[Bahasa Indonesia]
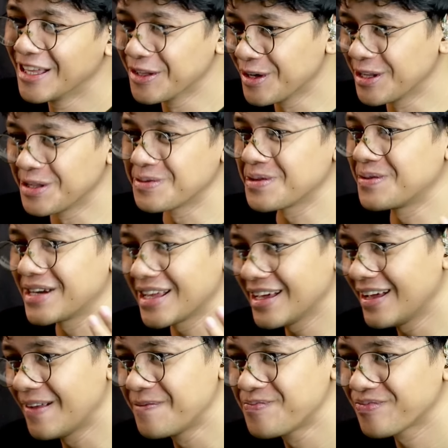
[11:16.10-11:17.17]
itu loh teman-teman ya
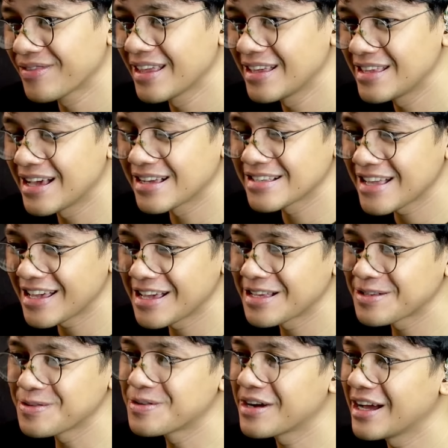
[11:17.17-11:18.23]
yang saya
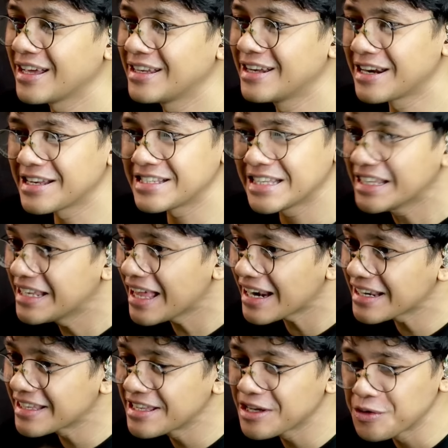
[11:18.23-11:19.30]
suka ya dari
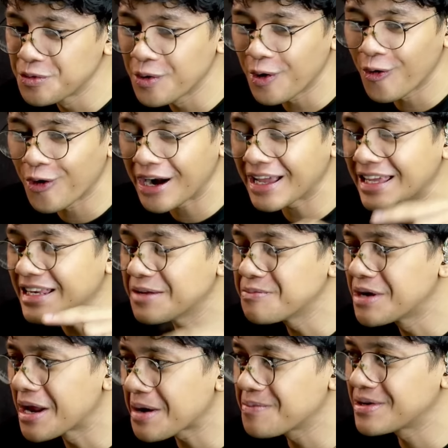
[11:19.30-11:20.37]
sinergi kedua orang ini
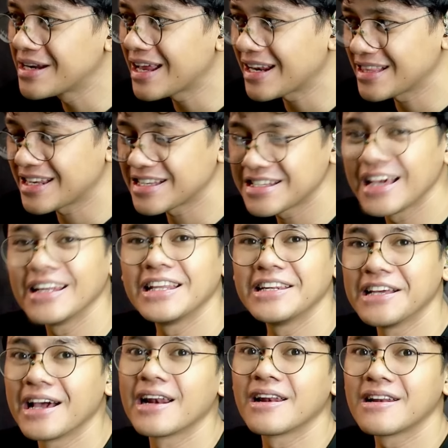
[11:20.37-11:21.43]
benar-benar terjalin
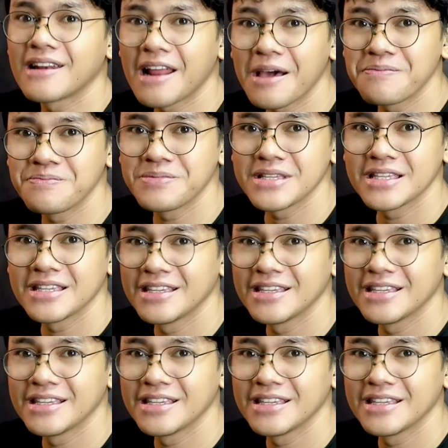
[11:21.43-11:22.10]
dengan rapi